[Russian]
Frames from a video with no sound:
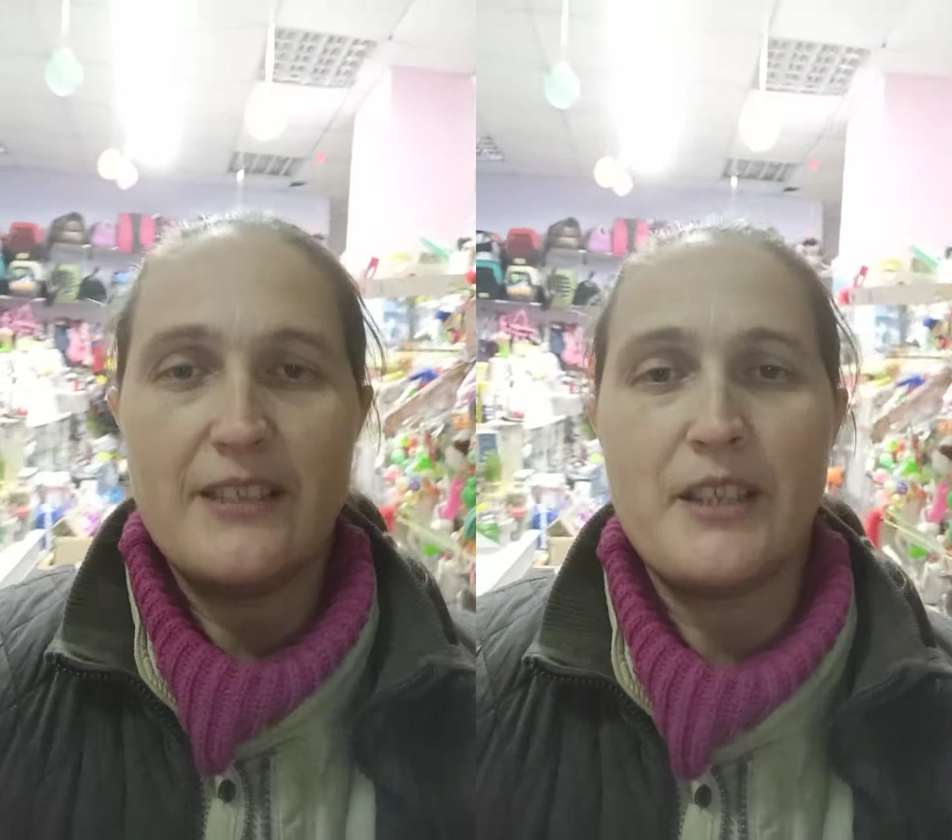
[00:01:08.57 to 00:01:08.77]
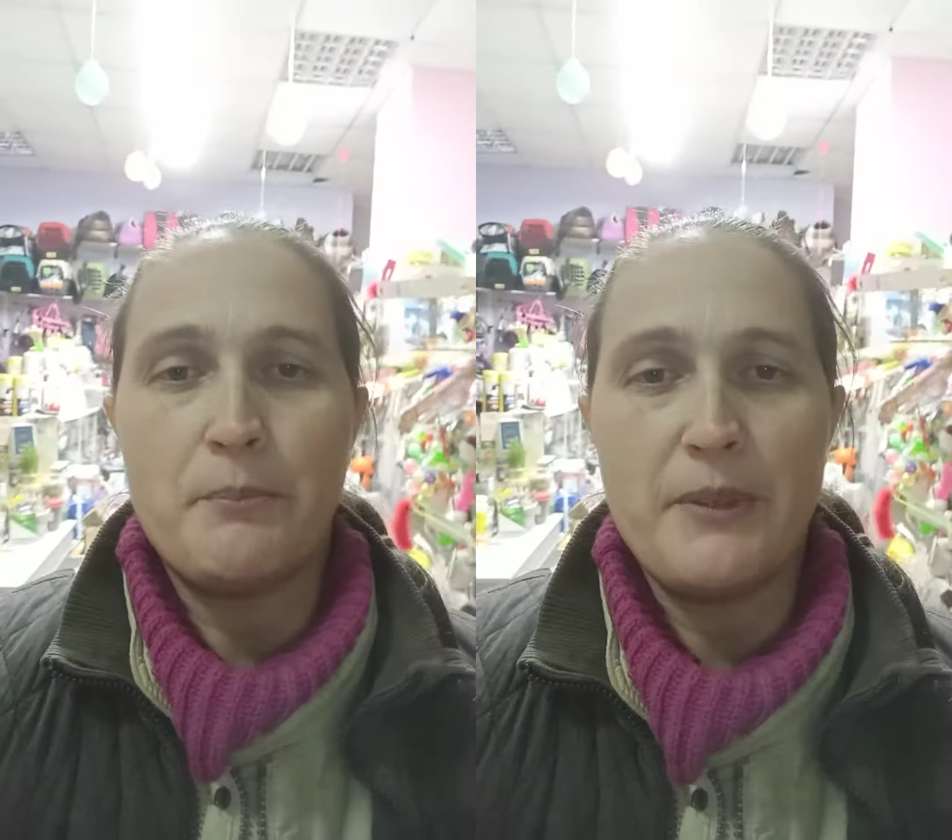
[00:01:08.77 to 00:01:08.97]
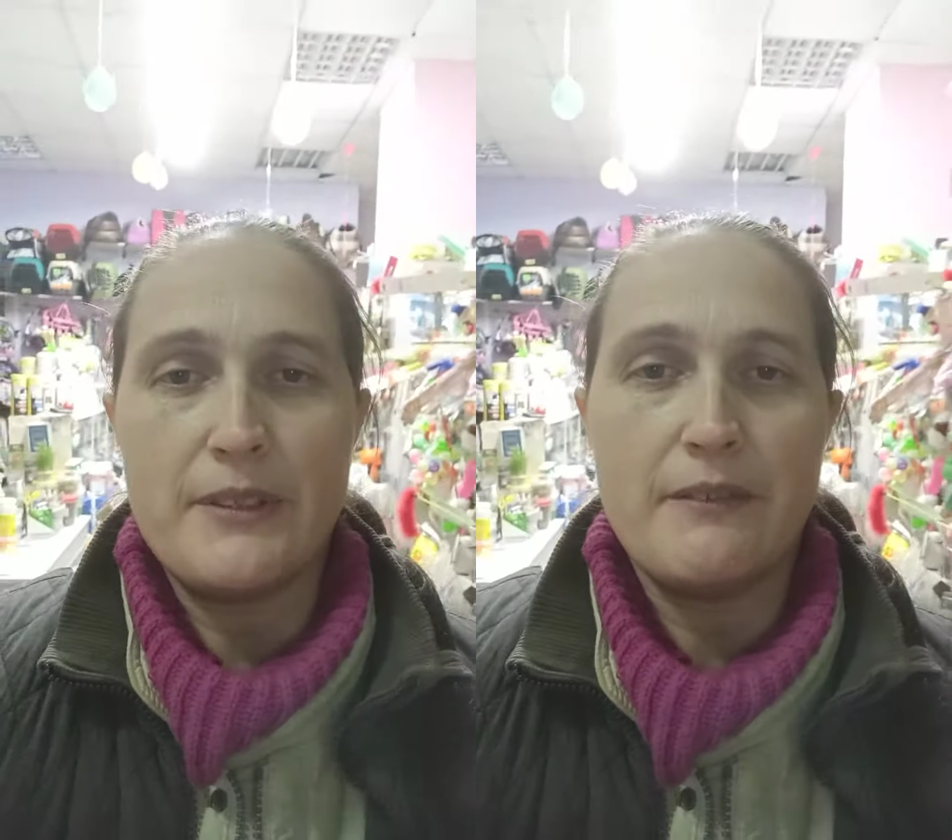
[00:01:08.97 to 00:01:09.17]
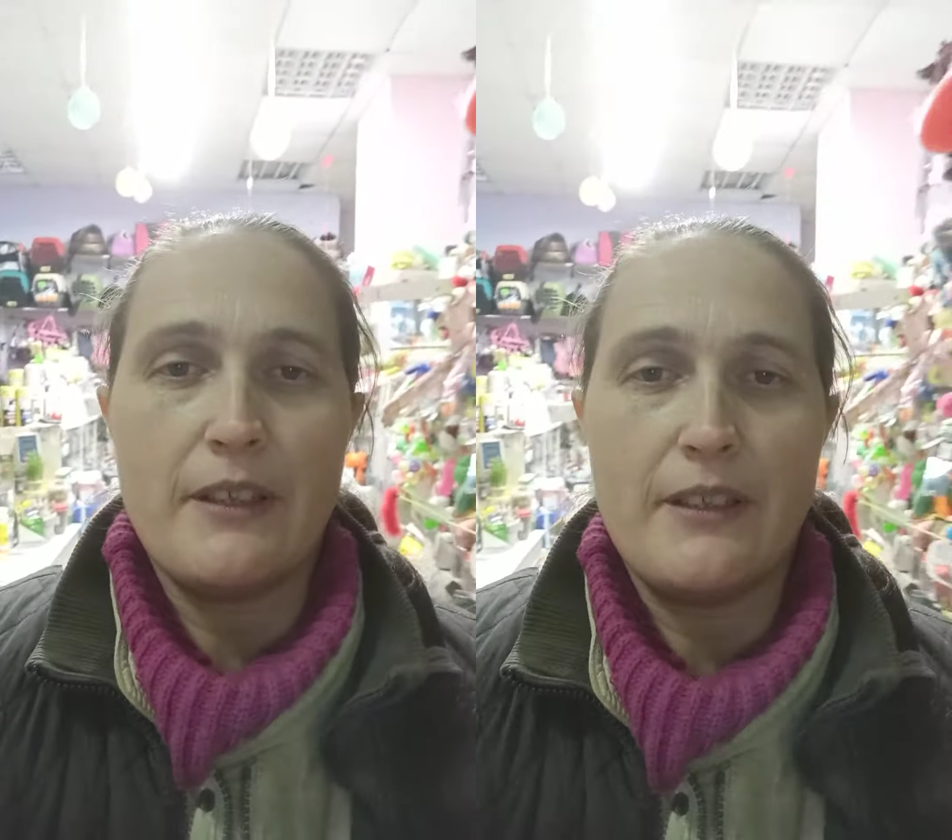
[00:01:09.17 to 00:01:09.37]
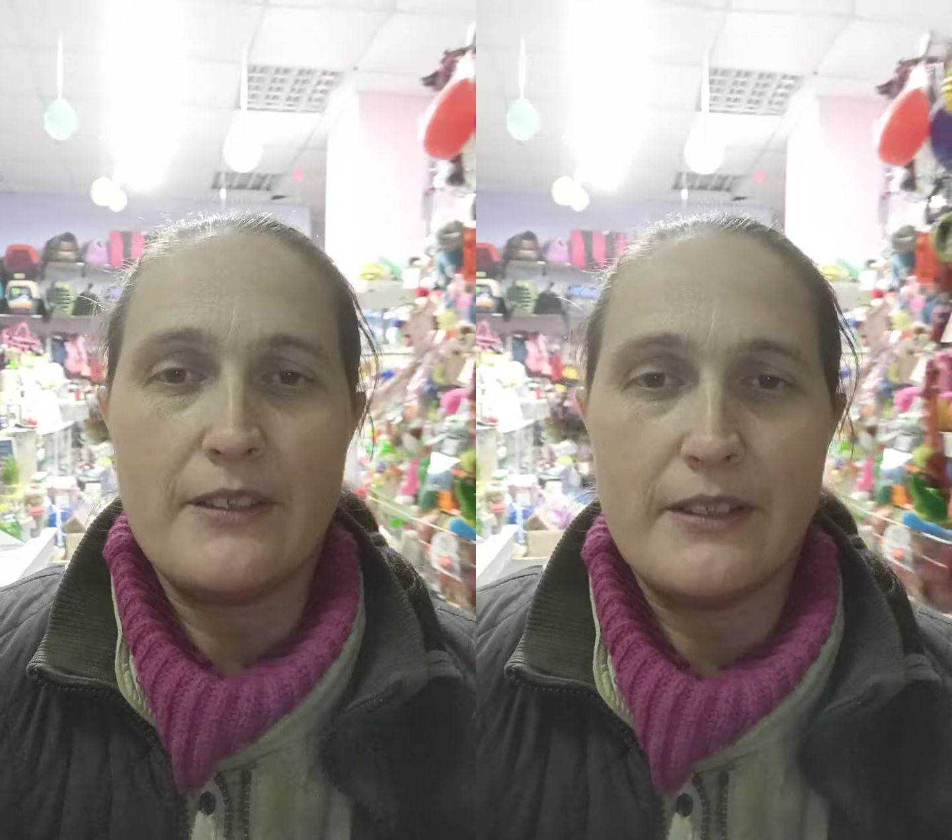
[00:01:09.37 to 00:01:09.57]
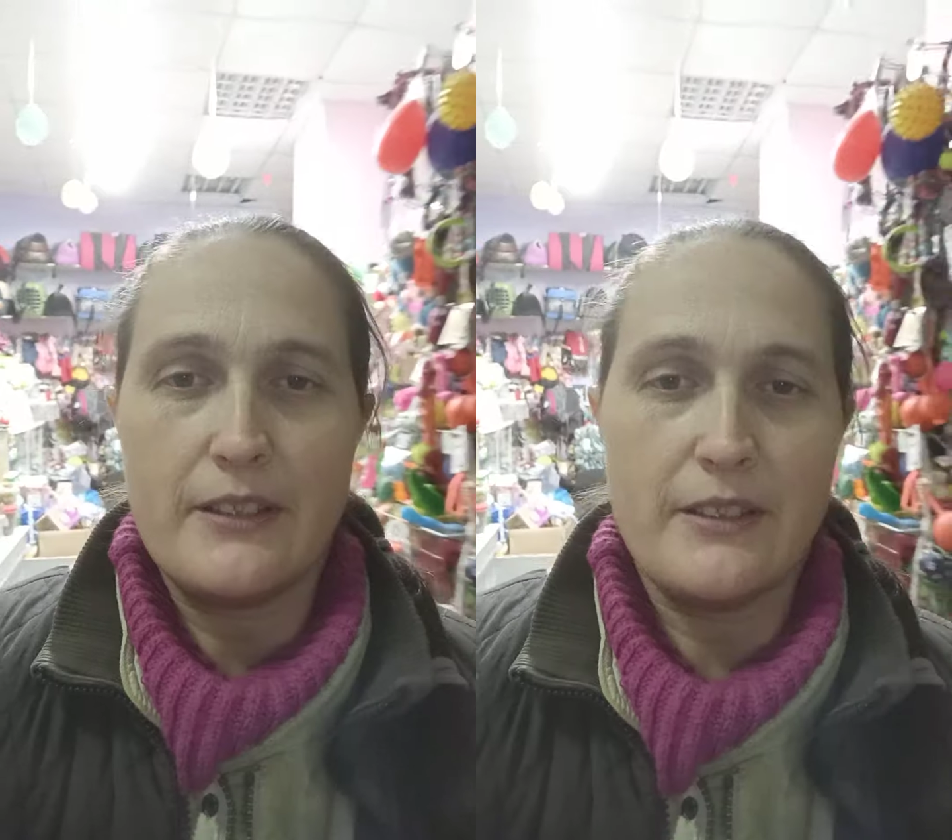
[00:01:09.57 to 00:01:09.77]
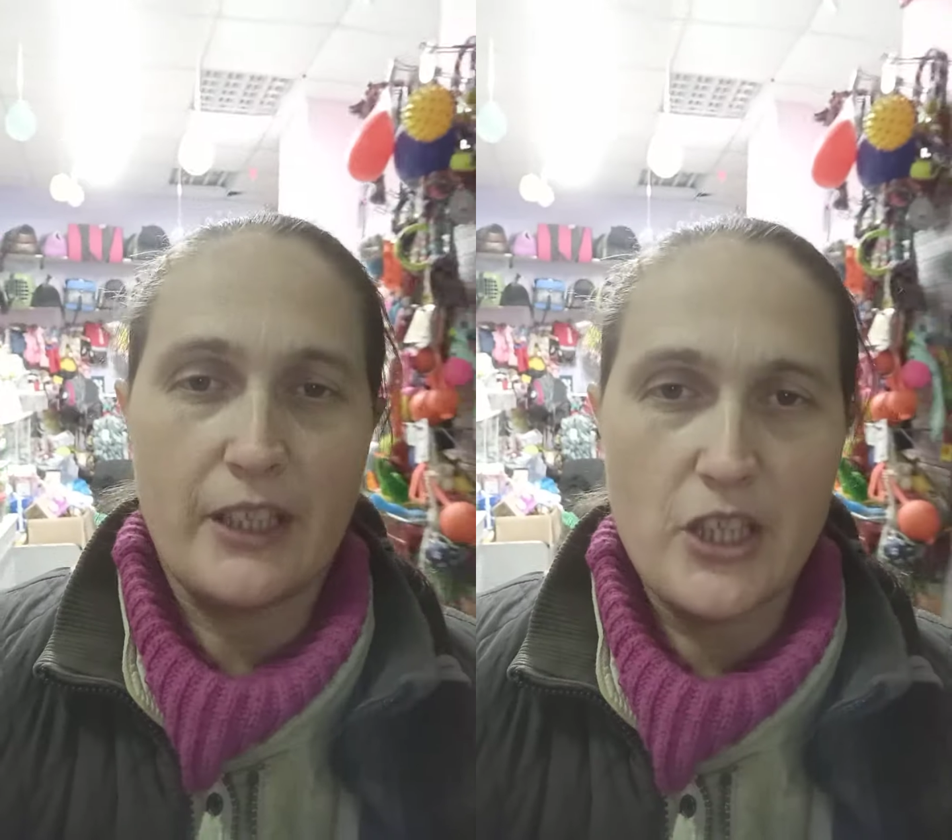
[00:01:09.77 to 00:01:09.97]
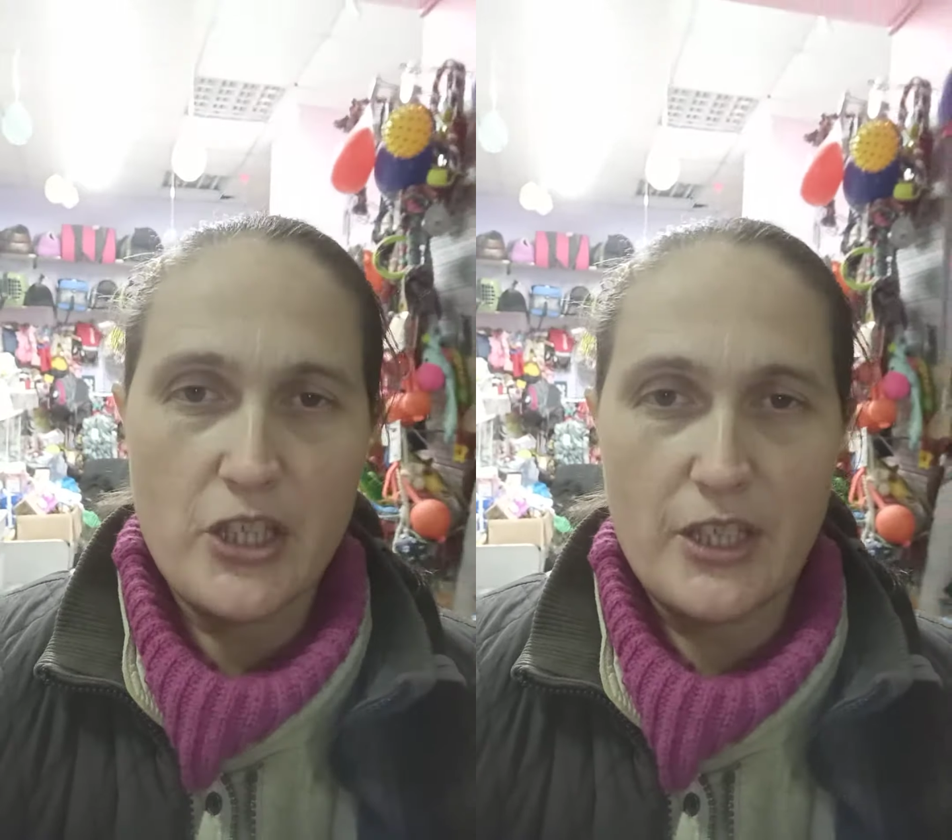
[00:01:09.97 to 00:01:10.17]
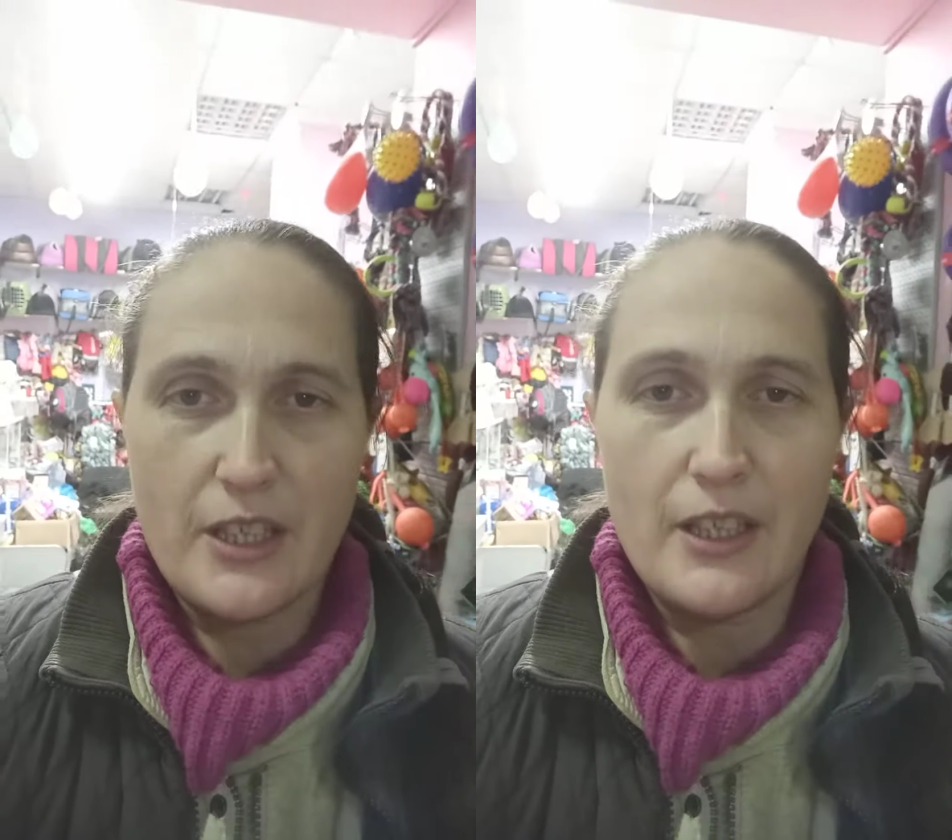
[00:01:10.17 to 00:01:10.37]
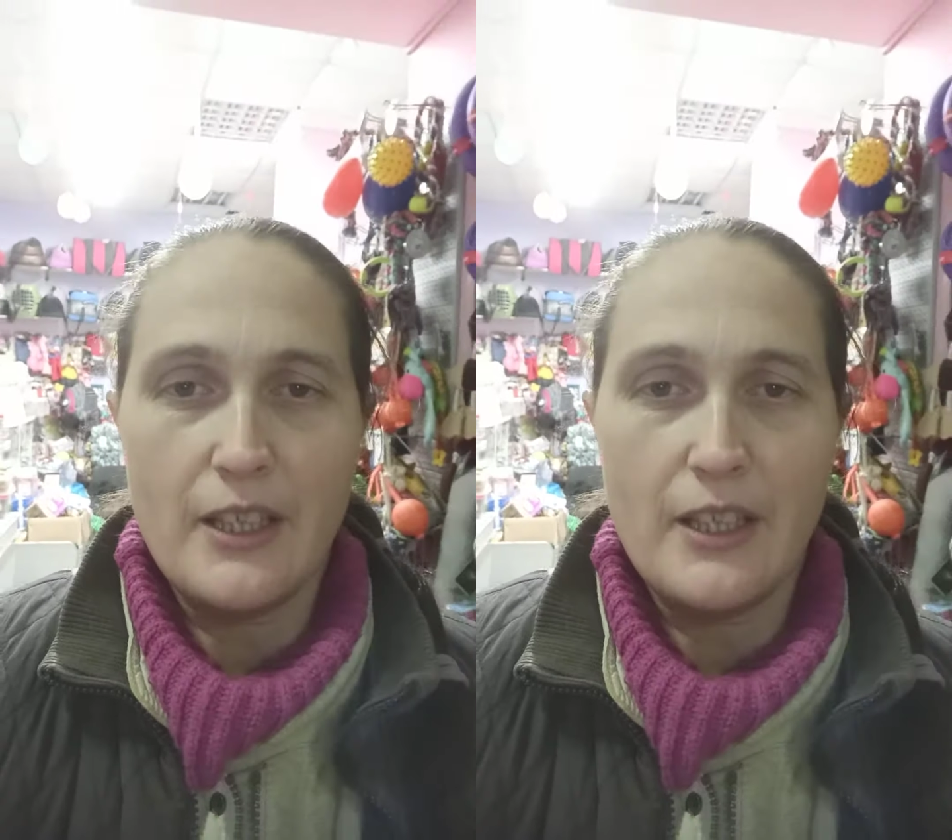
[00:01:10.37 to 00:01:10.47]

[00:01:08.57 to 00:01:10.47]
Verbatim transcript: записывайтесь на стрижки,